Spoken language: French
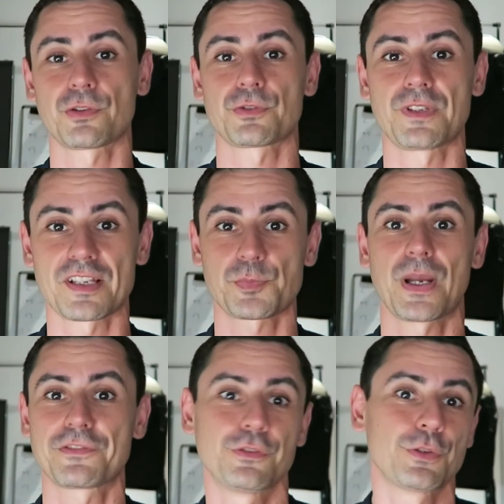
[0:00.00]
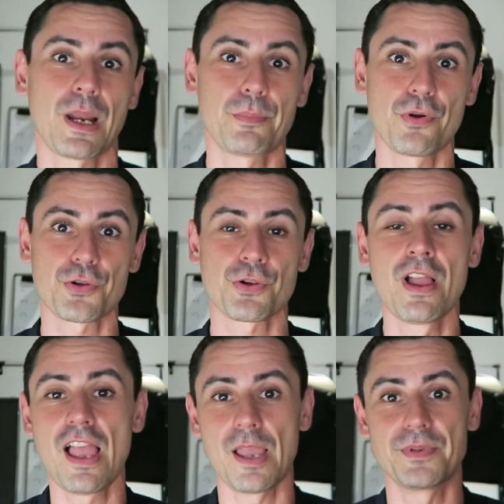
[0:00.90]
Quand on a un smartphone dans la poche,
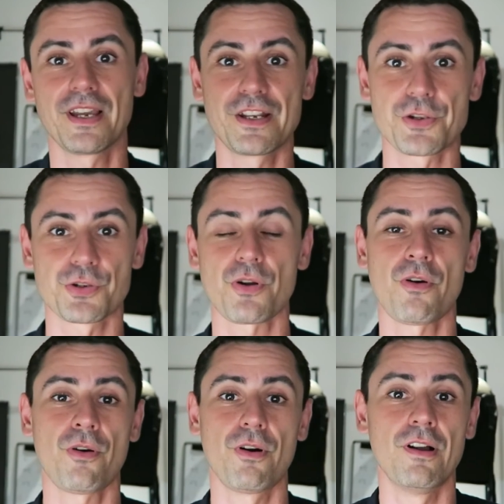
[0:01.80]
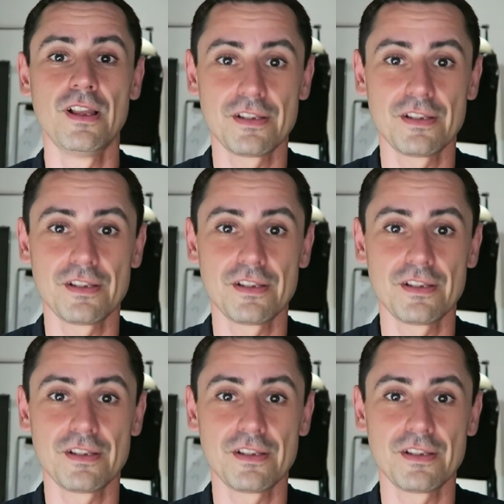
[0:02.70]
et eh bien, les gens euh,